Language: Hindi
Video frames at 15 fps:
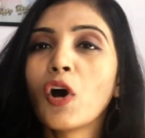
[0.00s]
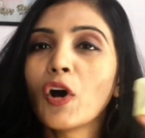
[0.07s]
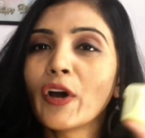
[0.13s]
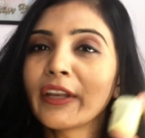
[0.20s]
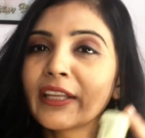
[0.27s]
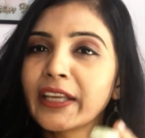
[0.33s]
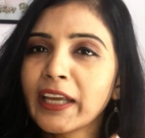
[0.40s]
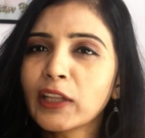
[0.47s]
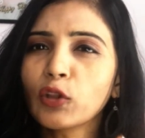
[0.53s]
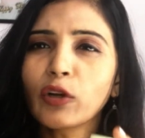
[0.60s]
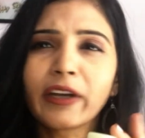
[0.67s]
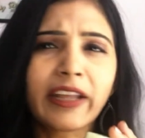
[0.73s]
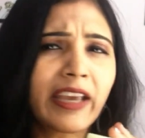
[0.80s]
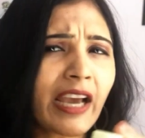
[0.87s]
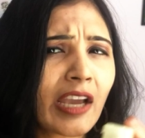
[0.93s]
और ये तो
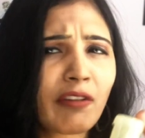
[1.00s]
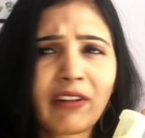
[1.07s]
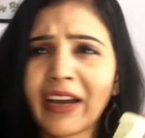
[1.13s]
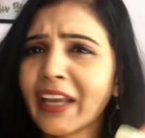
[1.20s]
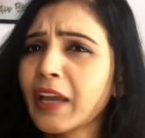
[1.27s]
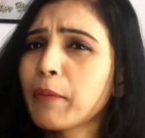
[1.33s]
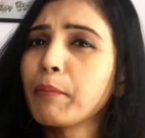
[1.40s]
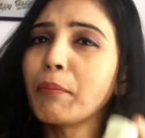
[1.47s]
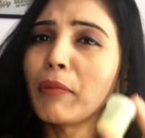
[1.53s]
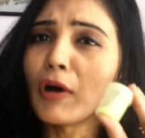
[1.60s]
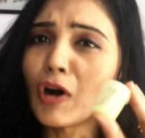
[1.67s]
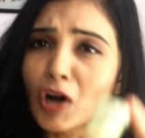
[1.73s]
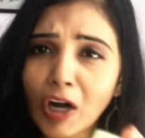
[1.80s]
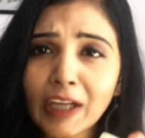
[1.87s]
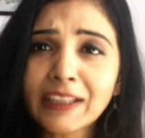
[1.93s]
डी है
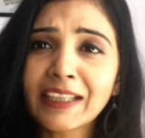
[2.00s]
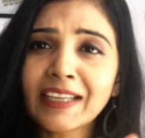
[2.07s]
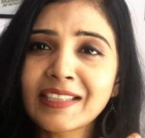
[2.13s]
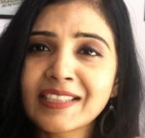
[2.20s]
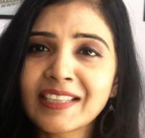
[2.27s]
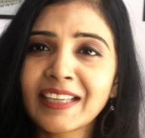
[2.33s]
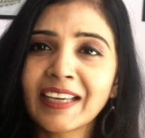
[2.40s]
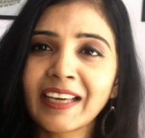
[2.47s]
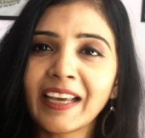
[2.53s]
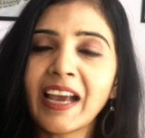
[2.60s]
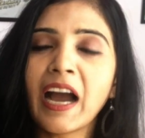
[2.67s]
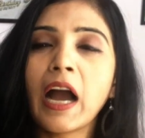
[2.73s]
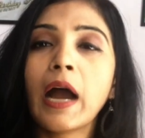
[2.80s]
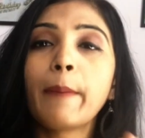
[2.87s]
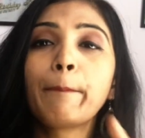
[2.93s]
बहुत ही अच्छी है
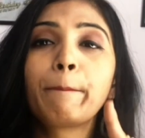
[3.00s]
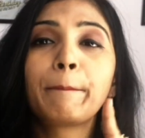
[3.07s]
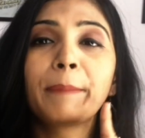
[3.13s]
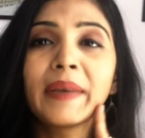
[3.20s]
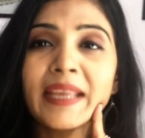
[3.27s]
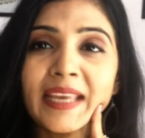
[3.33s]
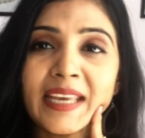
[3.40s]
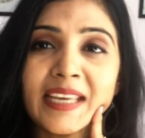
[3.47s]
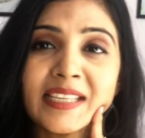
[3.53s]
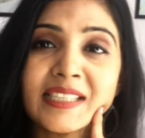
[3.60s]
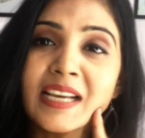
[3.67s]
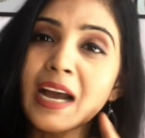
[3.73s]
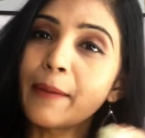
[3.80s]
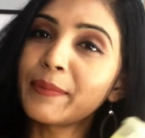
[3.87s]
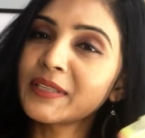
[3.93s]
आप
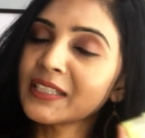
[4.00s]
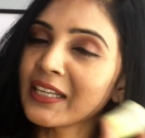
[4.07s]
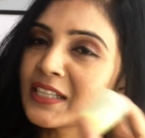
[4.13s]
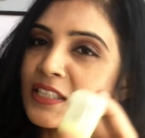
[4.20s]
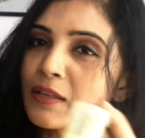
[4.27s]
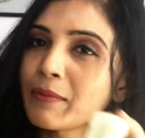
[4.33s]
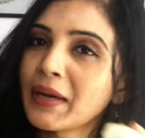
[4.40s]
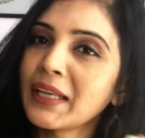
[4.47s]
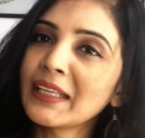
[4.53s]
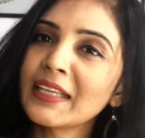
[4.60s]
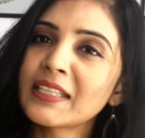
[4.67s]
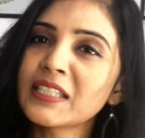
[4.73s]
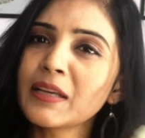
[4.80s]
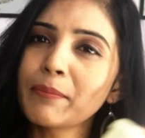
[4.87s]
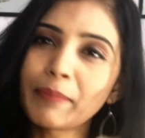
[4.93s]
प्लीज़ आप इसका इस्तेमाल
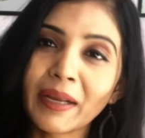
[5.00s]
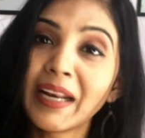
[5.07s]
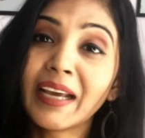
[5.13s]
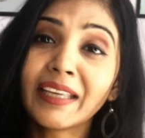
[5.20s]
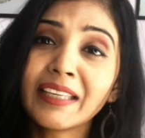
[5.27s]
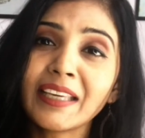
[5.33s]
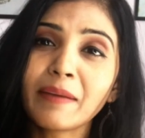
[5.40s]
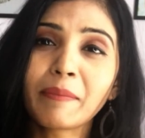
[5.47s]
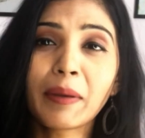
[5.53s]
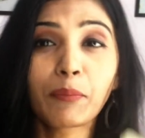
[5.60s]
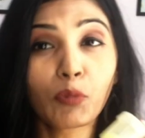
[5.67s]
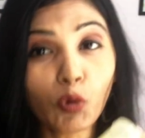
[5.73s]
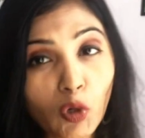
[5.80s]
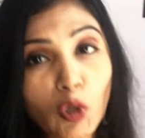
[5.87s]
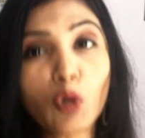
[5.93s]
कीजिए बनाइए मैं
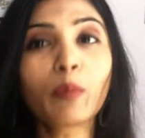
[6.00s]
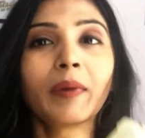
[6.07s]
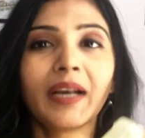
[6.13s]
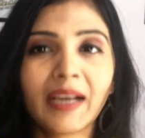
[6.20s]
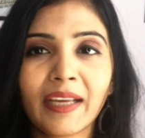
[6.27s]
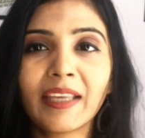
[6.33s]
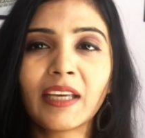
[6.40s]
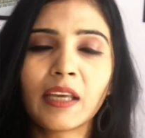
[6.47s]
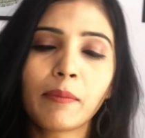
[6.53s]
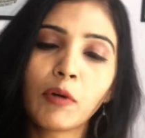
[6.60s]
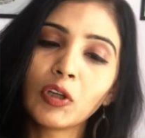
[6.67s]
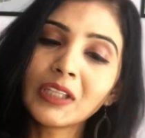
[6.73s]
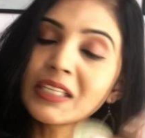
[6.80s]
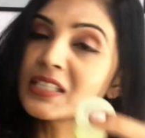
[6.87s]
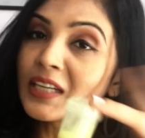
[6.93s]
बोल रही हूँ बनाइए ये
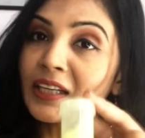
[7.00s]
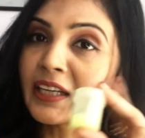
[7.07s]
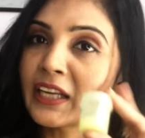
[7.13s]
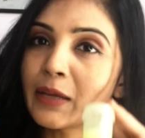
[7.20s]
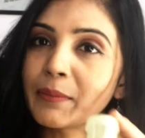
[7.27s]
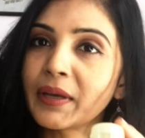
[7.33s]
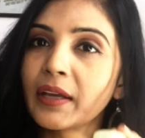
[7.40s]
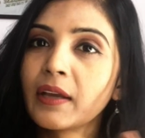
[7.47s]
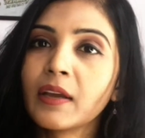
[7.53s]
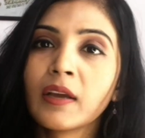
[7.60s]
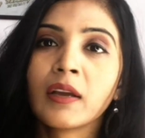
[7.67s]
बहुत अच्छा क्रीम है